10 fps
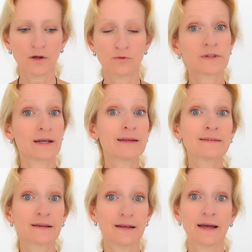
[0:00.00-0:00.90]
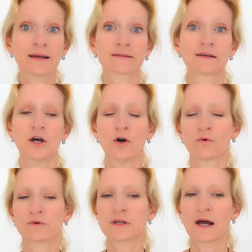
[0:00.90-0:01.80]
und der Intellekt
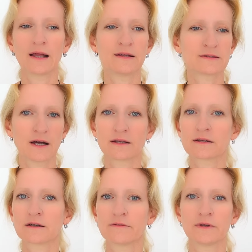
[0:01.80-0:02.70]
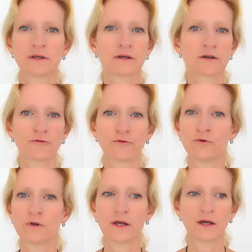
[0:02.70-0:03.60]
und alles andere wie
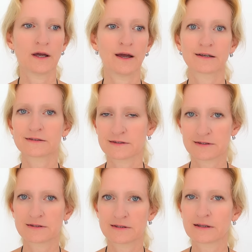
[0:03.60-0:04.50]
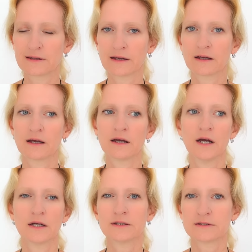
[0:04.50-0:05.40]
Gefühle, Herzensdinge,
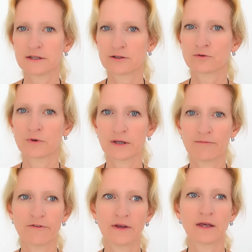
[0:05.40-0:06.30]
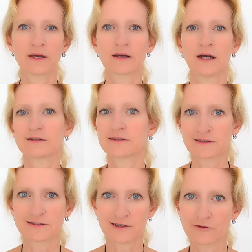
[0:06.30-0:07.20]
die sind nur im Weg, das
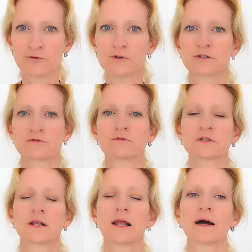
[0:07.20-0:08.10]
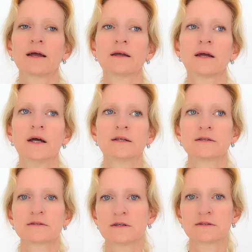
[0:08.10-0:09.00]
ist Gefühlsduselei,
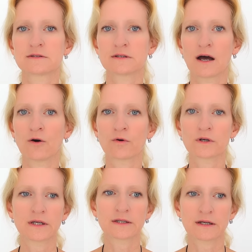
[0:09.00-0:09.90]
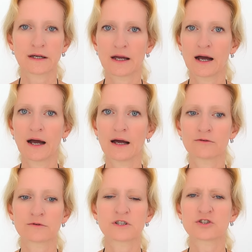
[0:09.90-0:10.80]
das ist auch nicht real
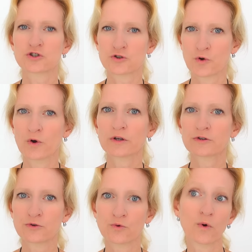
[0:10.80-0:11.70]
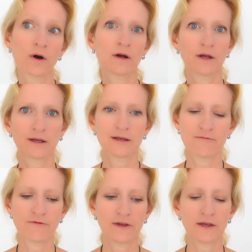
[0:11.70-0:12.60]
und das stört nur
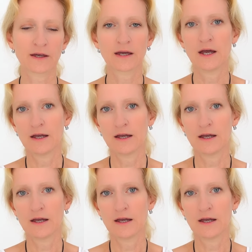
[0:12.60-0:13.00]
im Weg.